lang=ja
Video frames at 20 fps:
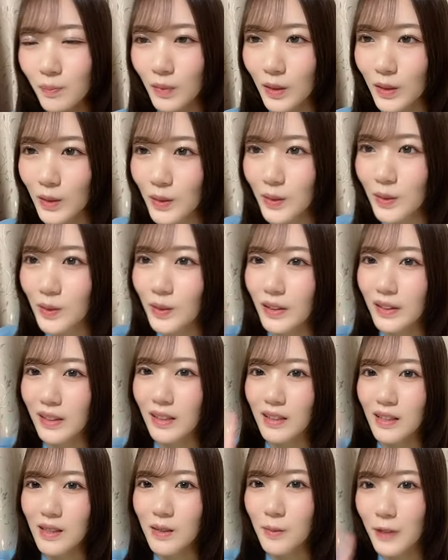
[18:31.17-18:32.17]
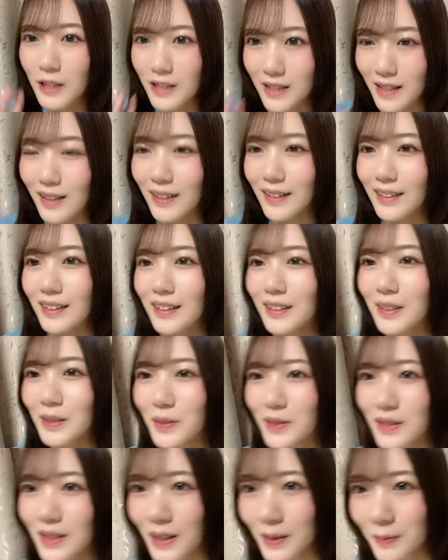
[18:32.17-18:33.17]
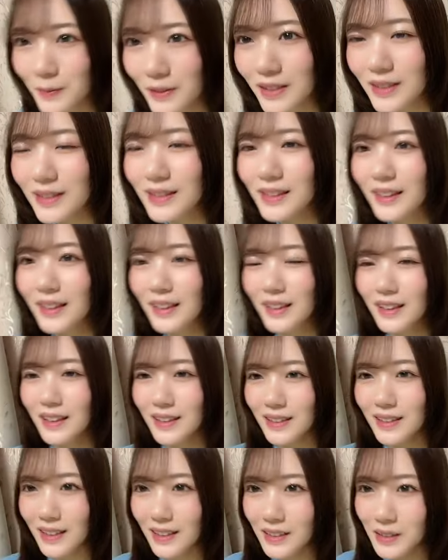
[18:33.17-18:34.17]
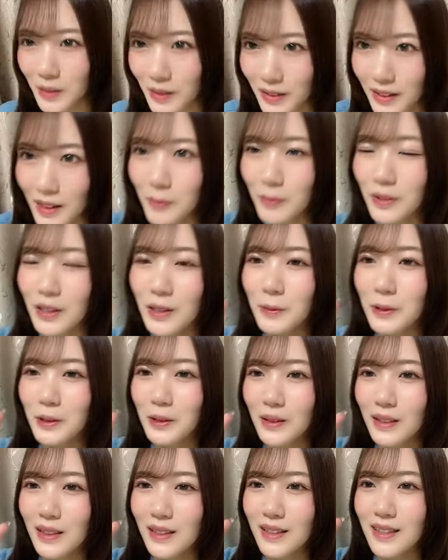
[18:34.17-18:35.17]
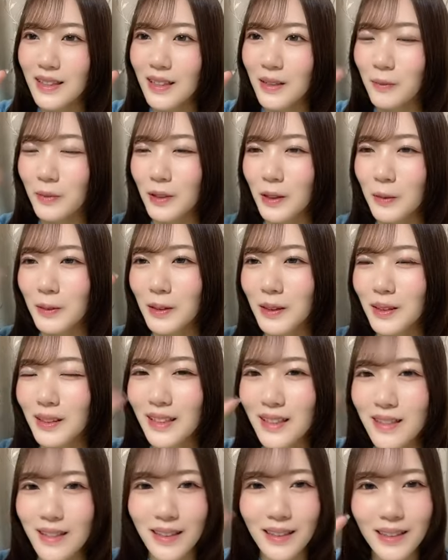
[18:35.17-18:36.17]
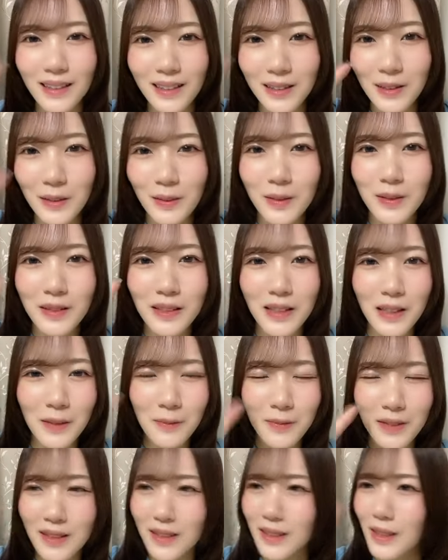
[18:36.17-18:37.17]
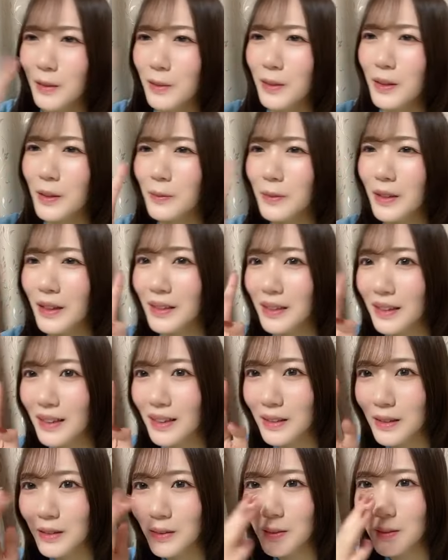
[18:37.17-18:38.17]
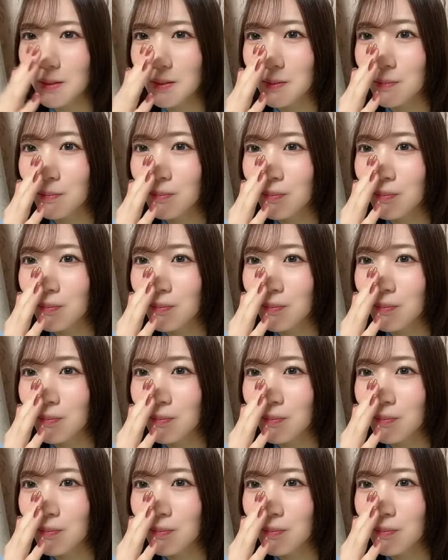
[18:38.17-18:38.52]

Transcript: 4位の方やすべいさんありがとうございます3位の方村人 T さん村人 T さんありがとうございますタワーもありがとう